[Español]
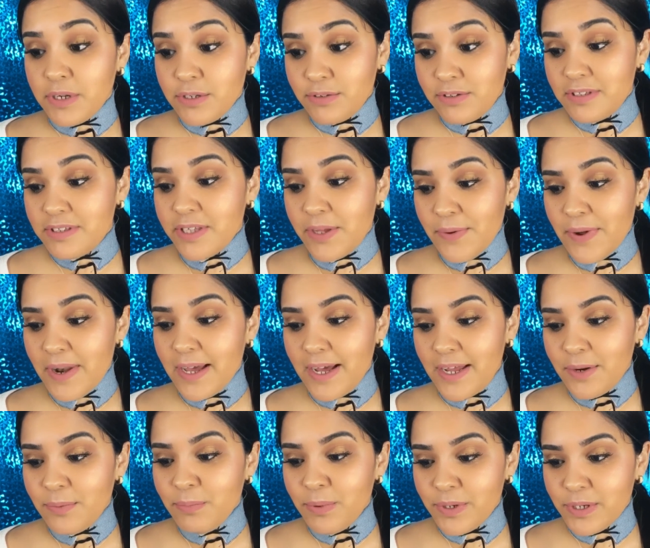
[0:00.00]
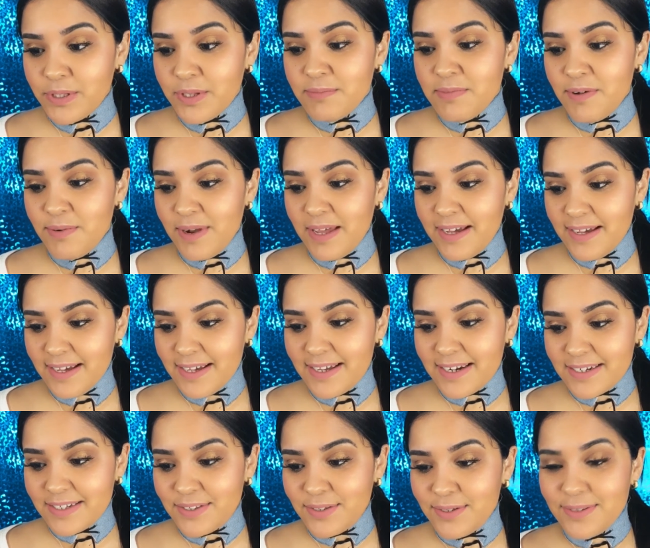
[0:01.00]
pero sí se ve la cara un poquito más blanca
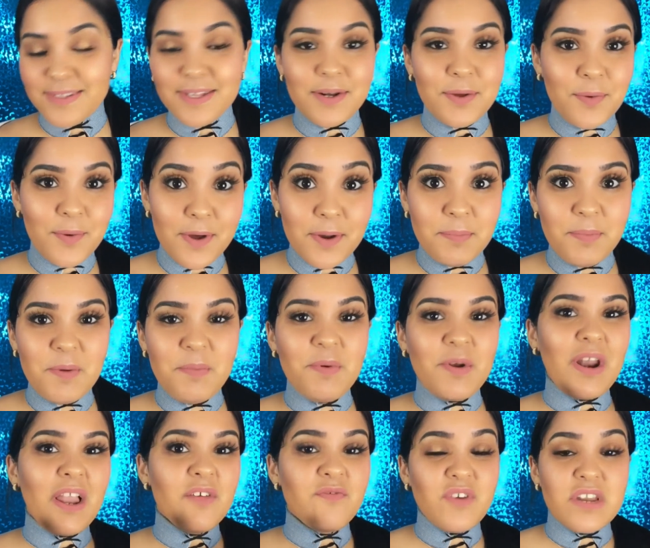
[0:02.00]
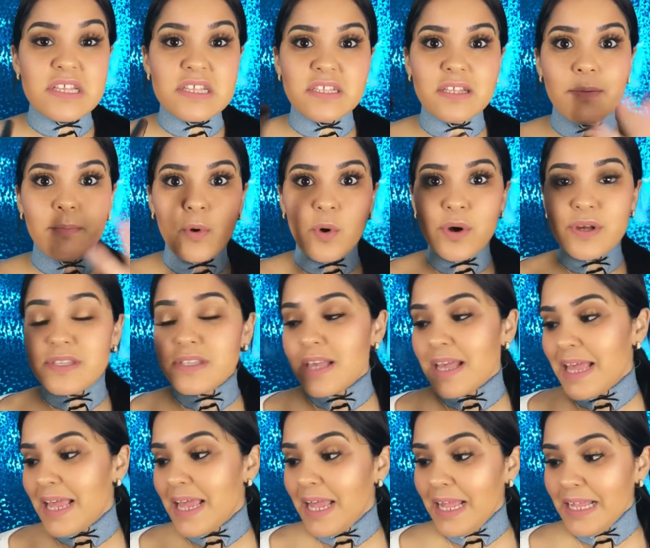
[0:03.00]
que el resto del cuerpo, pero la diferencia tampoco es